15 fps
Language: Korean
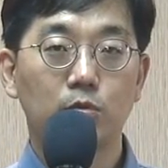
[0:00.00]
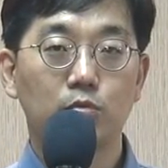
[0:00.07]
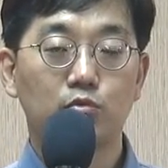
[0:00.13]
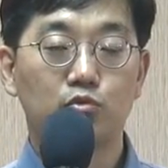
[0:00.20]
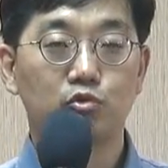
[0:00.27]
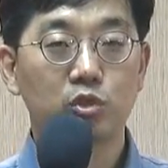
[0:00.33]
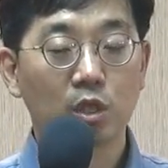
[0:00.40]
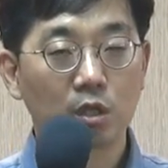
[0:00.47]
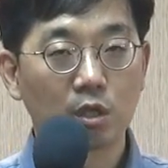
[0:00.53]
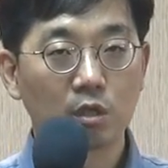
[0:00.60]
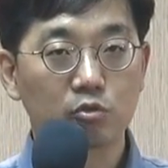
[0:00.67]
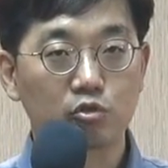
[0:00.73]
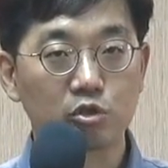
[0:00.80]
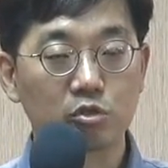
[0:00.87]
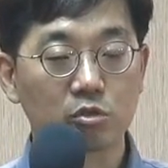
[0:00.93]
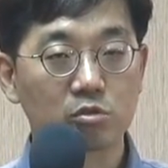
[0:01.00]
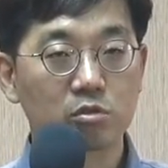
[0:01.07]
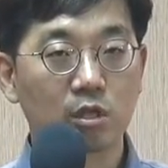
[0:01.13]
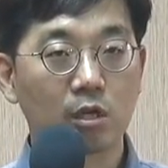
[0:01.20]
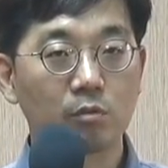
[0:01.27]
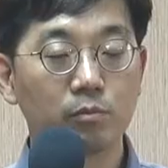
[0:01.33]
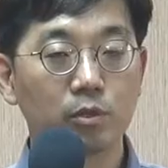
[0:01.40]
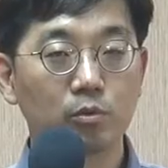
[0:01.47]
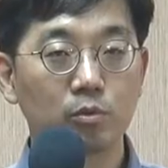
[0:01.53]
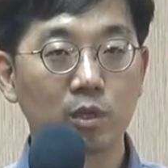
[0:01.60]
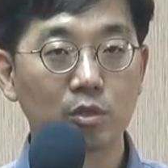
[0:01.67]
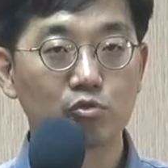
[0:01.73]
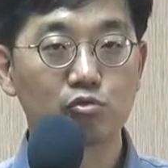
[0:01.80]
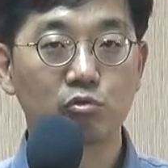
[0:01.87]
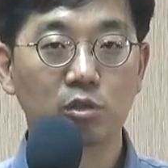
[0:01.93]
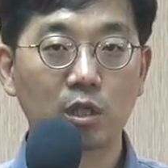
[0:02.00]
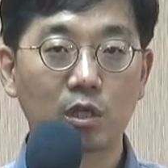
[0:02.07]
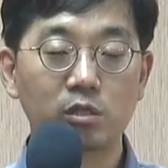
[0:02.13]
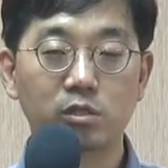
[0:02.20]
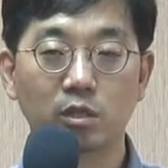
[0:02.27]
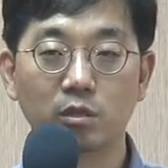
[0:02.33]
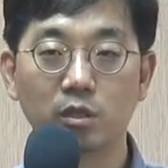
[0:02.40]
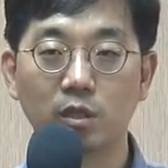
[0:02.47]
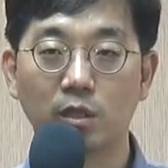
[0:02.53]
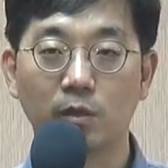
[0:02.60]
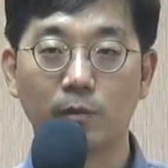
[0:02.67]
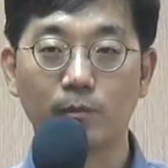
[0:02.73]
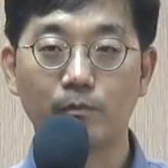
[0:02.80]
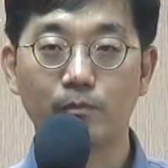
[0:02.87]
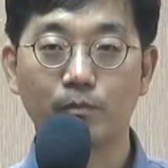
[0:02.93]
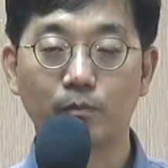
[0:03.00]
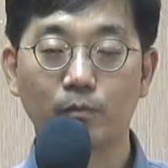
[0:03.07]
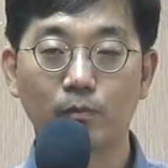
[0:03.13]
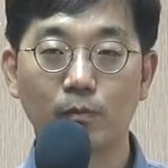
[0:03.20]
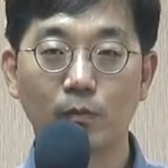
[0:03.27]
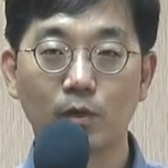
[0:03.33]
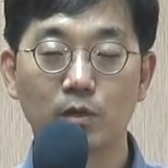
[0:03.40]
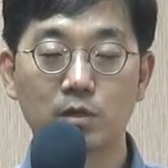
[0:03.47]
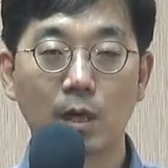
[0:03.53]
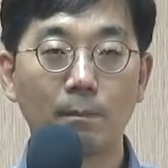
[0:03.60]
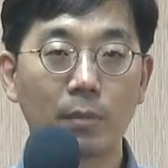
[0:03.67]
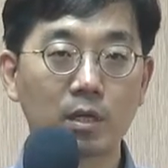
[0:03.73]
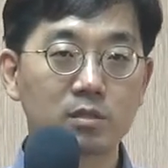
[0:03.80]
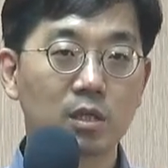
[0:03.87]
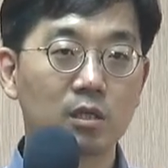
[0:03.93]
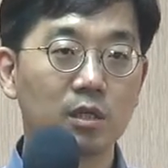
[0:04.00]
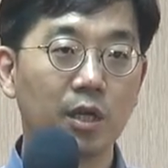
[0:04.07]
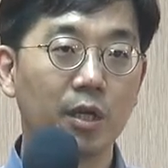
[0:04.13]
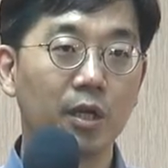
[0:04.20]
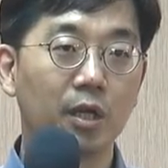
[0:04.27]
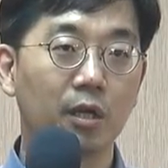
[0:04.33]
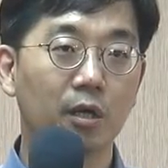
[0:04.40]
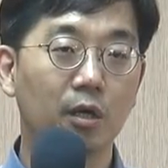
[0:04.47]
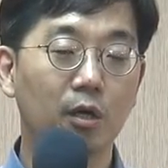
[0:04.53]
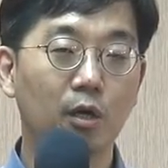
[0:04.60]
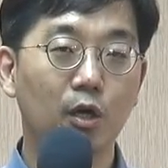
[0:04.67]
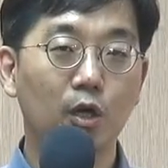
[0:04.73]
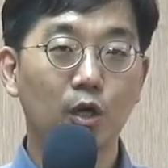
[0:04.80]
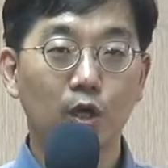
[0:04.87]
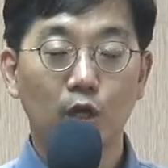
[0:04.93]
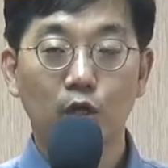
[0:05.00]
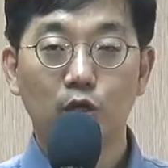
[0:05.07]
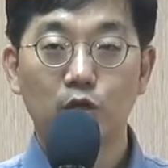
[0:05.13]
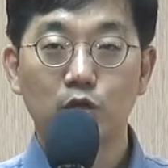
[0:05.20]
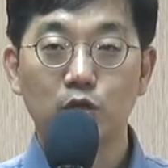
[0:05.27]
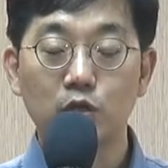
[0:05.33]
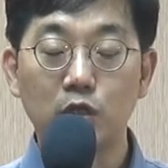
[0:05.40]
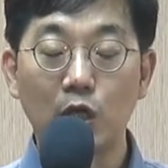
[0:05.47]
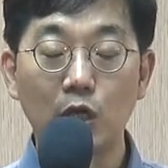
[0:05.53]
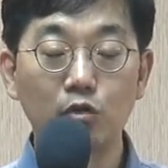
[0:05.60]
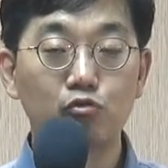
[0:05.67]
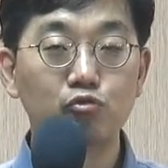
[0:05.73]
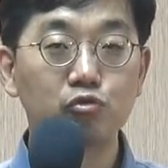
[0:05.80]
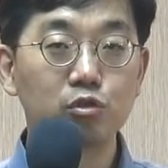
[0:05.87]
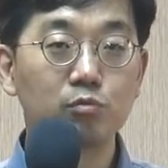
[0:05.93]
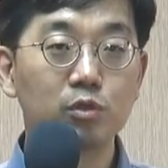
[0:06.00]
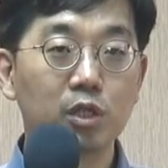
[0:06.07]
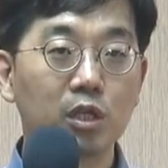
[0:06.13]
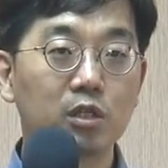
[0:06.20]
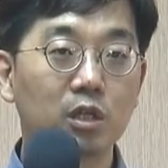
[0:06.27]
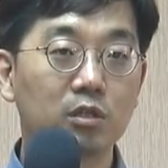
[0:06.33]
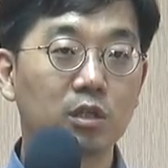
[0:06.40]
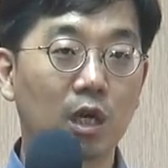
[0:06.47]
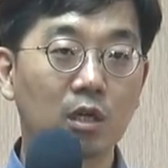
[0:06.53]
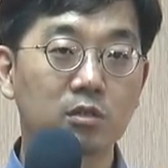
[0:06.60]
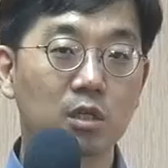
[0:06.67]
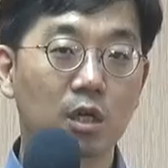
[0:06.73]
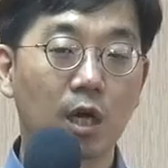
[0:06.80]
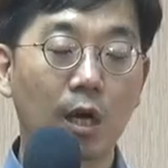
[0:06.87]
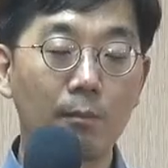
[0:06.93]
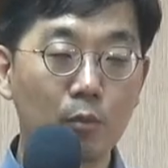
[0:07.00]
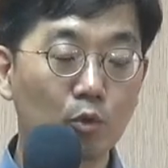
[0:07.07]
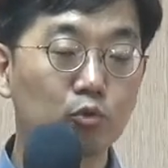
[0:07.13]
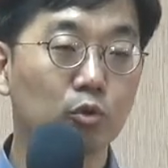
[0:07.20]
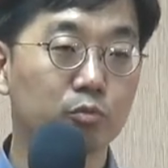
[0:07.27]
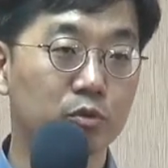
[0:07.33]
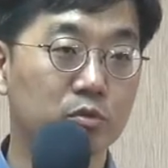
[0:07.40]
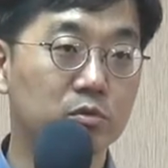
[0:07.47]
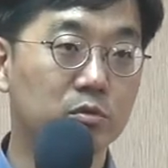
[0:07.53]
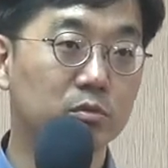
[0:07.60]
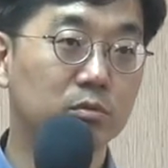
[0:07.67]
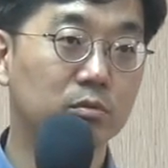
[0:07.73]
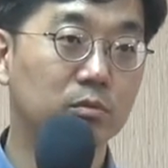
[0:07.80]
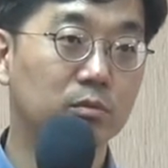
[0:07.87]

주제가 주저스 알미고 예수를 따르자인데 3박 4일 내내 예수님을 얘기하는 강사가 한 명도 없었어. 요